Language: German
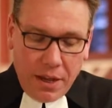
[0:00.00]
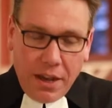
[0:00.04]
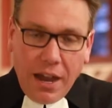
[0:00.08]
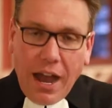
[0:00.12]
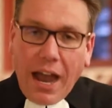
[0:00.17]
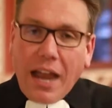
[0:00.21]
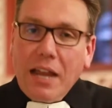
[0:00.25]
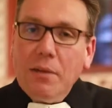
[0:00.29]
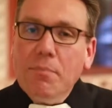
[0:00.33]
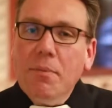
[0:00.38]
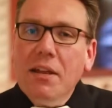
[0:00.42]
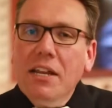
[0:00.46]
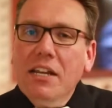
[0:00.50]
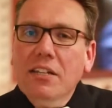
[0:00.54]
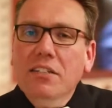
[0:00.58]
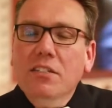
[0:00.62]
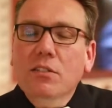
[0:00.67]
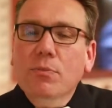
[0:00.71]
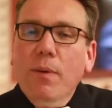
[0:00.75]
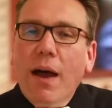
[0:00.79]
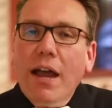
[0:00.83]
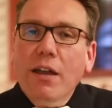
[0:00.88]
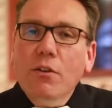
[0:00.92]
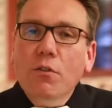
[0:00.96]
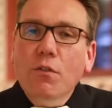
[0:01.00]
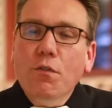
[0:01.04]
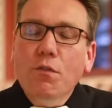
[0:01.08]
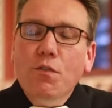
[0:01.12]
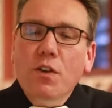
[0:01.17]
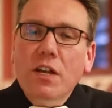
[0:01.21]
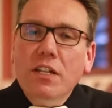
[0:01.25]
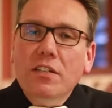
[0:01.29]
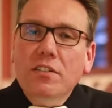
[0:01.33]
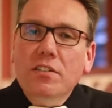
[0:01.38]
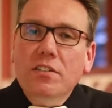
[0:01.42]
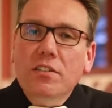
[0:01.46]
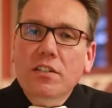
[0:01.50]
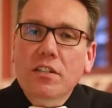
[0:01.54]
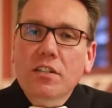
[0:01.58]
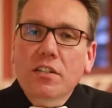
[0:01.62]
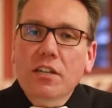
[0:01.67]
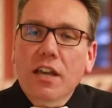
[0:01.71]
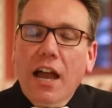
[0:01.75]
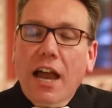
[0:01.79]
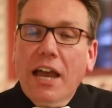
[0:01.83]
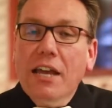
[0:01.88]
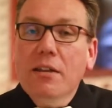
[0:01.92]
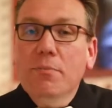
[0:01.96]

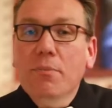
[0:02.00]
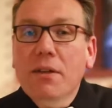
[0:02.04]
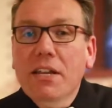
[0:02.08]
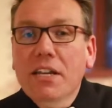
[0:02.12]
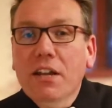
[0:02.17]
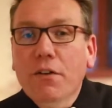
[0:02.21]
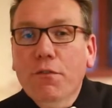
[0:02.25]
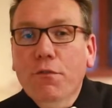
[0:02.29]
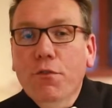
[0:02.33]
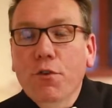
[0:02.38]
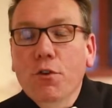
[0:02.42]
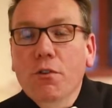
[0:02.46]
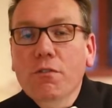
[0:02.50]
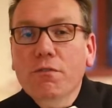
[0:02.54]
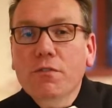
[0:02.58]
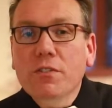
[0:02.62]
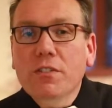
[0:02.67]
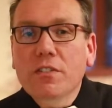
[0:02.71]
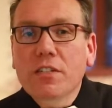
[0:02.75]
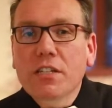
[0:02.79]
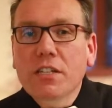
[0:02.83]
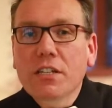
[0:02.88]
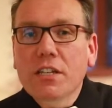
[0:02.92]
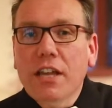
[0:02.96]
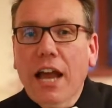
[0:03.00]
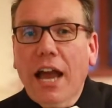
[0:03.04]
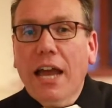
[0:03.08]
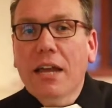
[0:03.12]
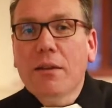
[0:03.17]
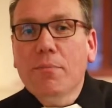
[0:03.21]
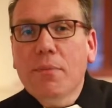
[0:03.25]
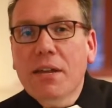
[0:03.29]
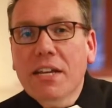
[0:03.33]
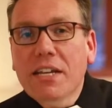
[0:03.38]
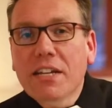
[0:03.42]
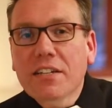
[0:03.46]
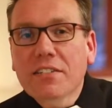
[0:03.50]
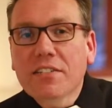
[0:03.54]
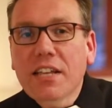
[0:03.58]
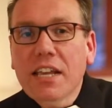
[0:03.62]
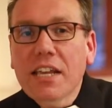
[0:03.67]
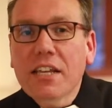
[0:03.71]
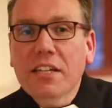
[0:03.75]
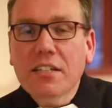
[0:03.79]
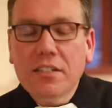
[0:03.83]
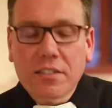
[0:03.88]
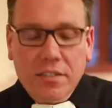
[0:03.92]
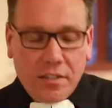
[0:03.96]
1,42 Meter, 1,50 Meter,
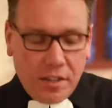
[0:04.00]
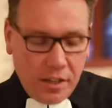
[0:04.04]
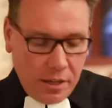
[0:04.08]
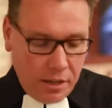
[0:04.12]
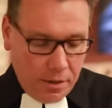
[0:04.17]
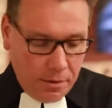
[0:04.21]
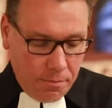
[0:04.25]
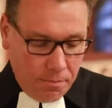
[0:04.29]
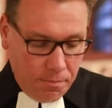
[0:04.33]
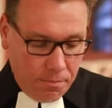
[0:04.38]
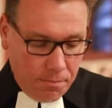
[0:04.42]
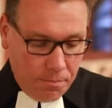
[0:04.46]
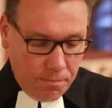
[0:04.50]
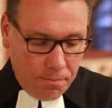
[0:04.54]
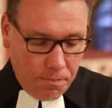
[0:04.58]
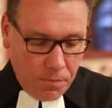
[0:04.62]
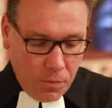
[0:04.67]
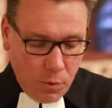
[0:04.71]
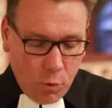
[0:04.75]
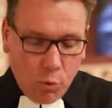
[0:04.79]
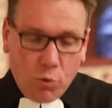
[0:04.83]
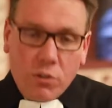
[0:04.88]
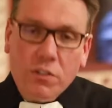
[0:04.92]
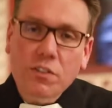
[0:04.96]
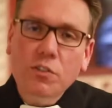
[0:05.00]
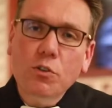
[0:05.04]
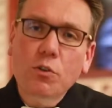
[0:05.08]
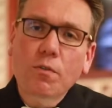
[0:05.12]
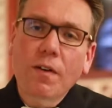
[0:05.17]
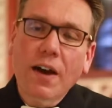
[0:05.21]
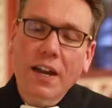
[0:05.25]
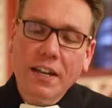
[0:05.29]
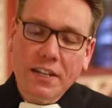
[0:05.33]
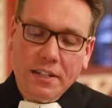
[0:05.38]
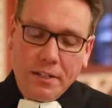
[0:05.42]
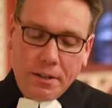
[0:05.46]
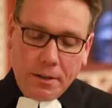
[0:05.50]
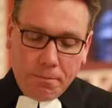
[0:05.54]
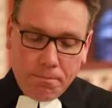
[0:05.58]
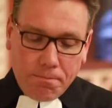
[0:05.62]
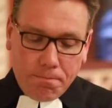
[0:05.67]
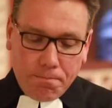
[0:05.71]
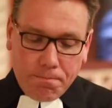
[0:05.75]
1,60 Meter und so weiter.